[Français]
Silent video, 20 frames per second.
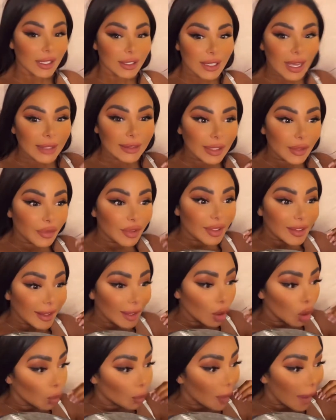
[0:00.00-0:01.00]
Il y a des
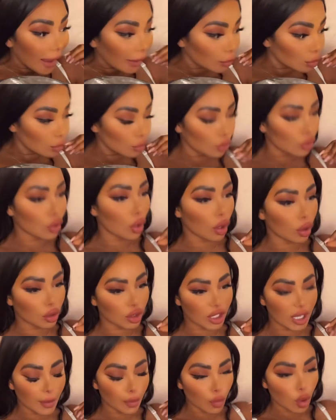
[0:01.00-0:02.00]
vidéos partout, genre
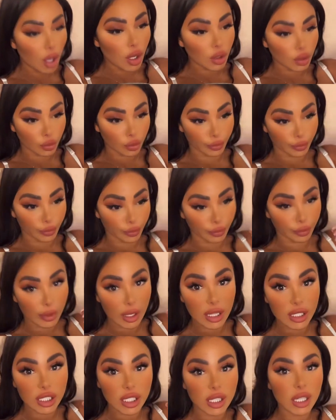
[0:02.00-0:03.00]
chez moi, je vous
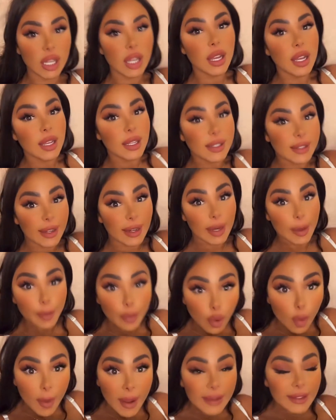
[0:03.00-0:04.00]
l'ai dit, c'est les
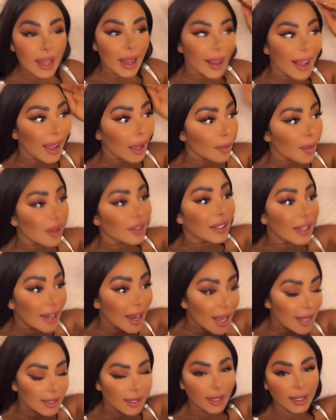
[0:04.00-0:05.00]
beaux mecs, il y a carrément des
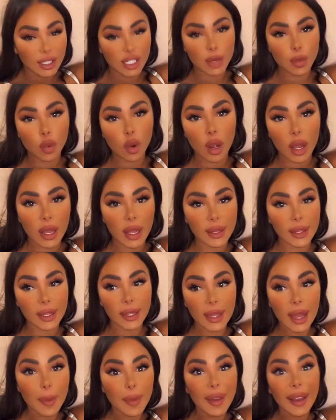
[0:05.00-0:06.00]
lasers chez moi, il y a
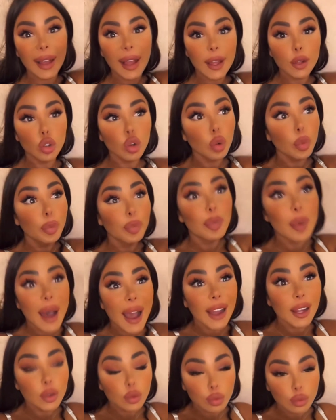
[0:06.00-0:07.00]
des caméras de
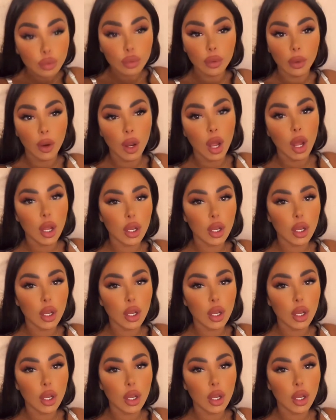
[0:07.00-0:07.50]
partout.